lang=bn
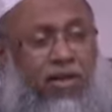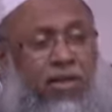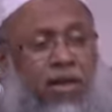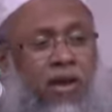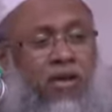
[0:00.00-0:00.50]

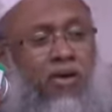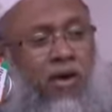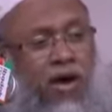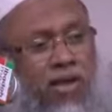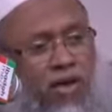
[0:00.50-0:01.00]

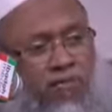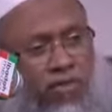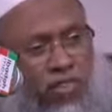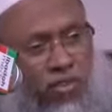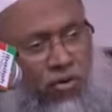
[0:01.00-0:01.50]

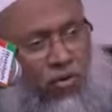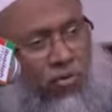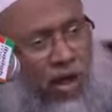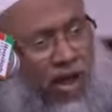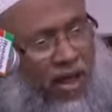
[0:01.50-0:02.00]

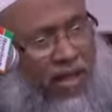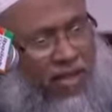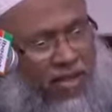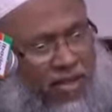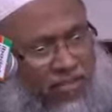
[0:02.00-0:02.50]
ইন্নাল্লাহনুবা
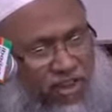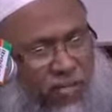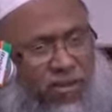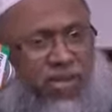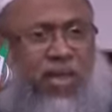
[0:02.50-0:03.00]

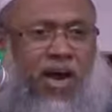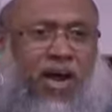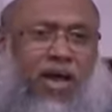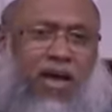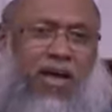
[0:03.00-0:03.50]
জামিয়া
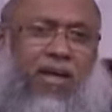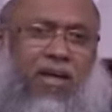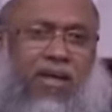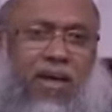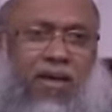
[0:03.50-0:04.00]

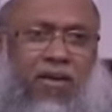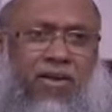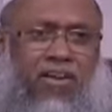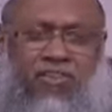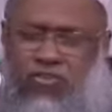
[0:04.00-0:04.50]

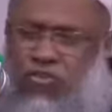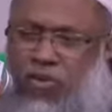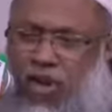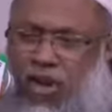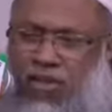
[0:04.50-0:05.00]
আল্লাহ
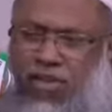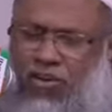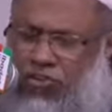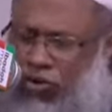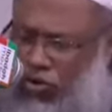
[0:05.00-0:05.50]
নিশ্চয়ই আল্লাহ
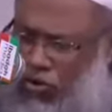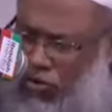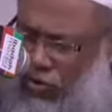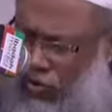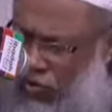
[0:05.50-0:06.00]
তারা
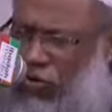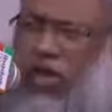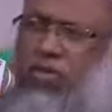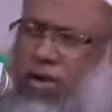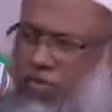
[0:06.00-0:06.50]
সকল
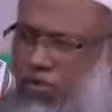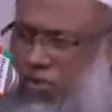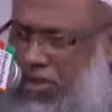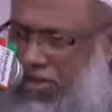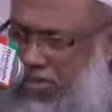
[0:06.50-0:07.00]
গুণাকে মাফ
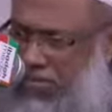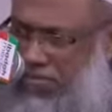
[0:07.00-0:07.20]
করে দেন